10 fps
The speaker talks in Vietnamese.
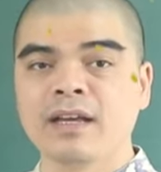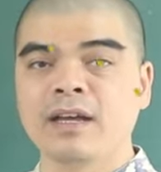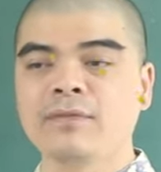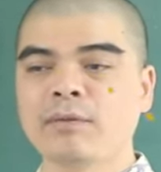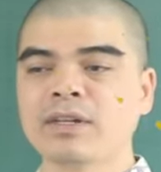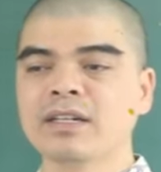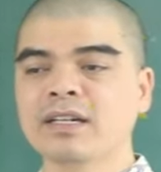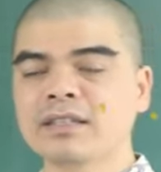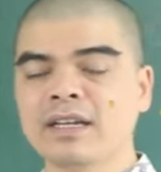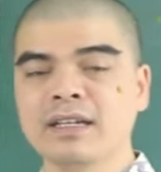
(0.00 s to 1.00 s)
À, vòng đã được
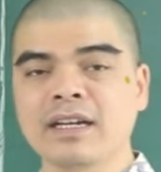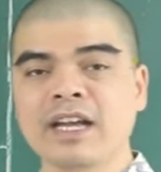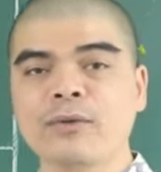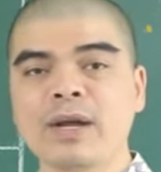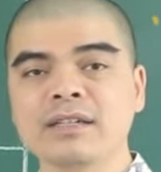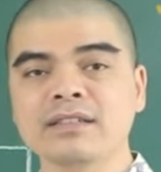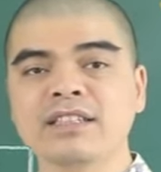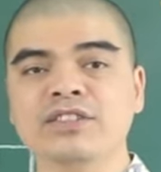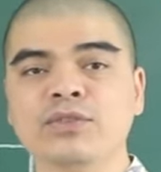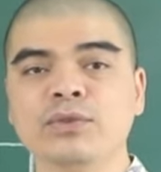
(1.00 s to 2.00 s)
các thầy khai quang
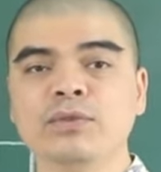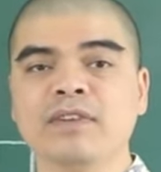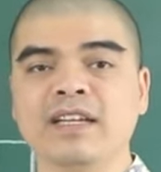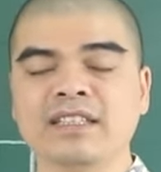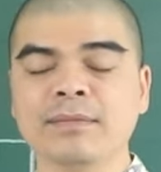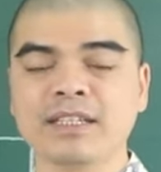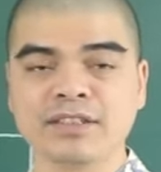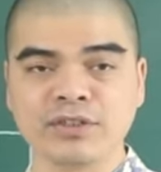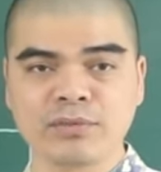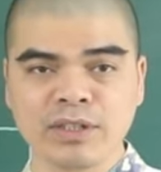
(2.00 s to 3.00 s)
chỉ chú và xem ngày
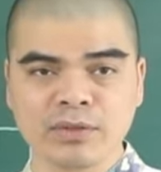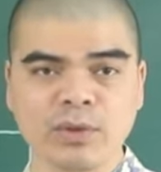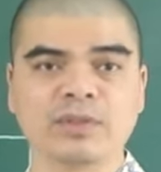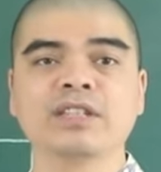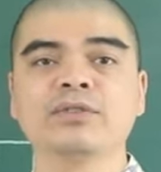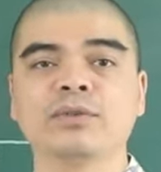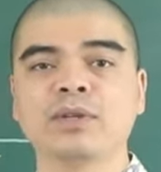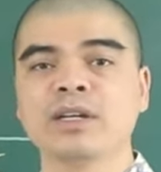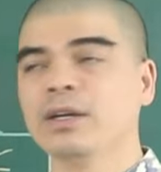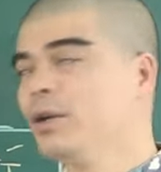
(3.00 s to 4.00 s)
sử dụng theo tuổi của gia
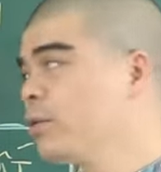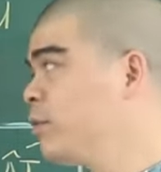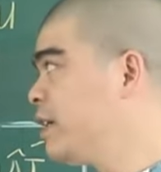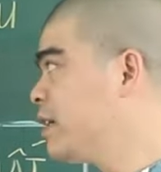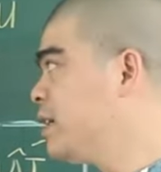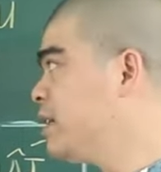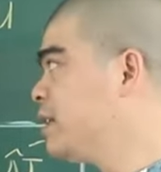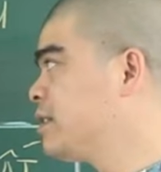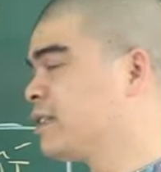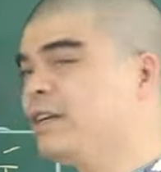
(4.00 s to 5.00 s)
chủ. Quý vị cứ liên
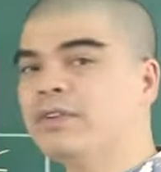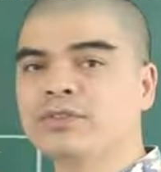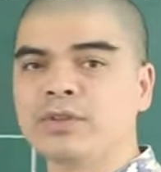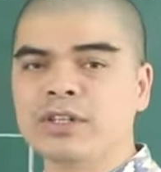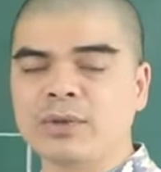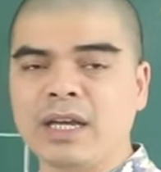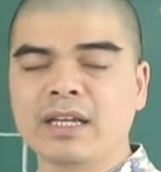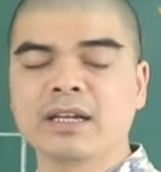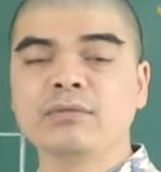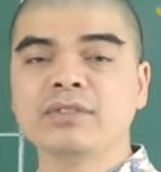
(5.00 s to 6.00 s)
hệ trực tiếp với số điện
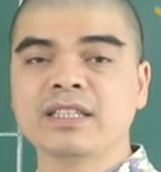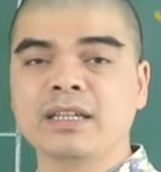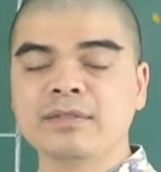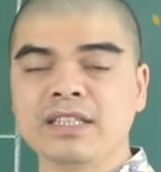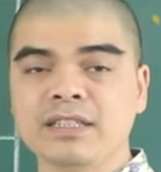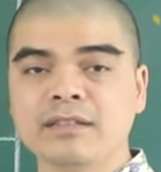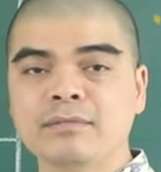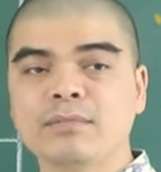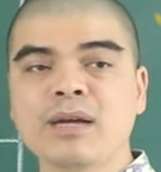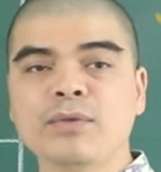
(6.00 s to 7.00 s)
thoại không chín tám chín
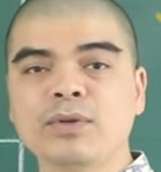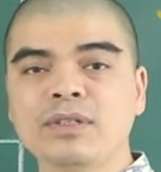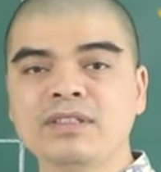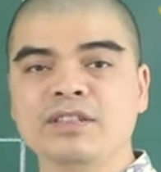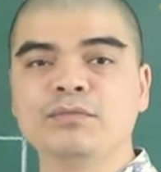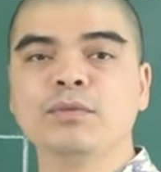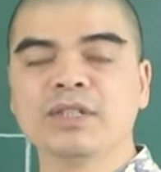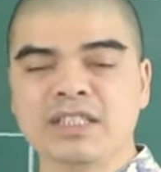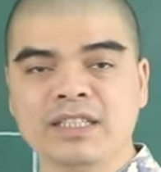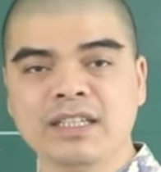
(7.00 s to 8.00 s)
ba bốn chín một
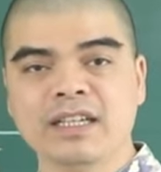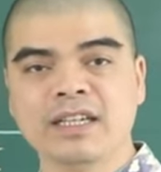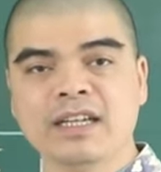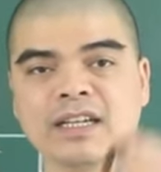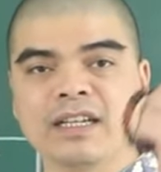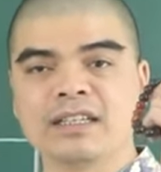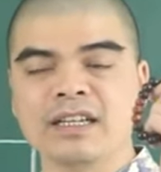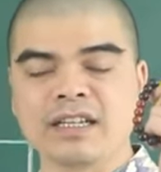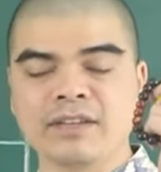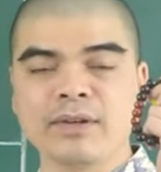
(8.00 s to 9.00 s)
một chín để
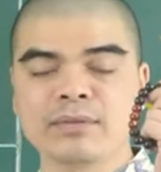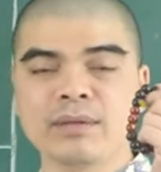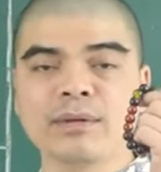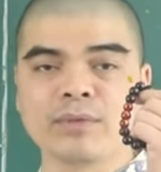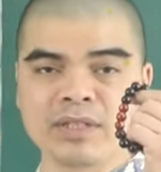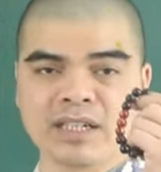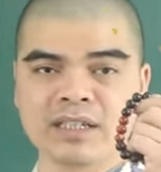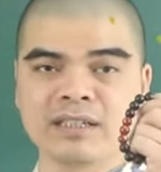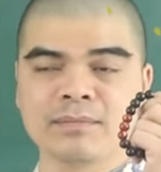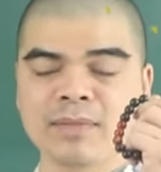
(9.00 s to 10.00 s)
thỉnh cái vòng tam hợp quý
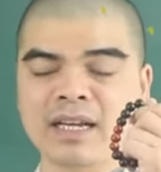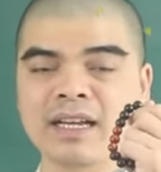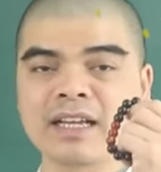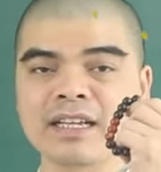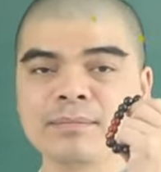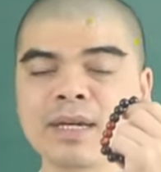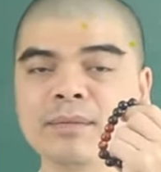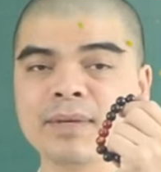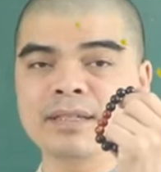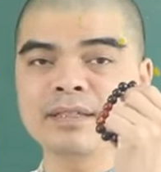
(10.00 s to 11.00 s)
nhân mang lại cái
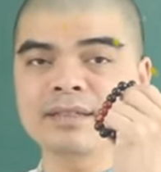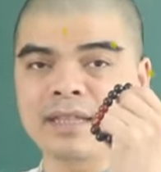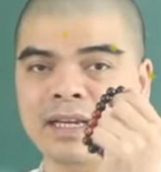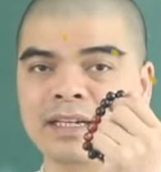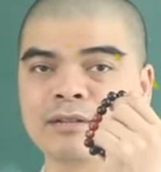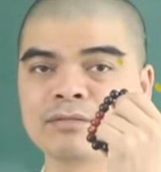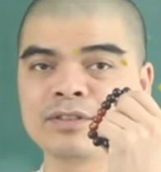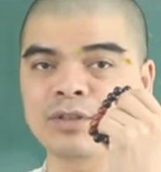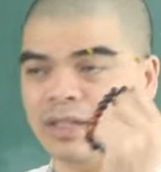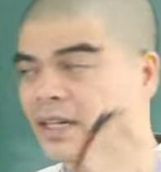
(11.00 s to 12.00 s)
may mắn tài lộc
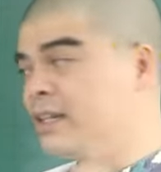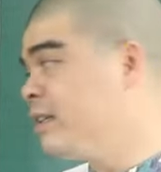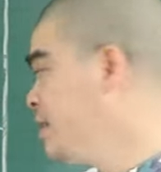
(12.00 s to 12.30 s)
trọn đời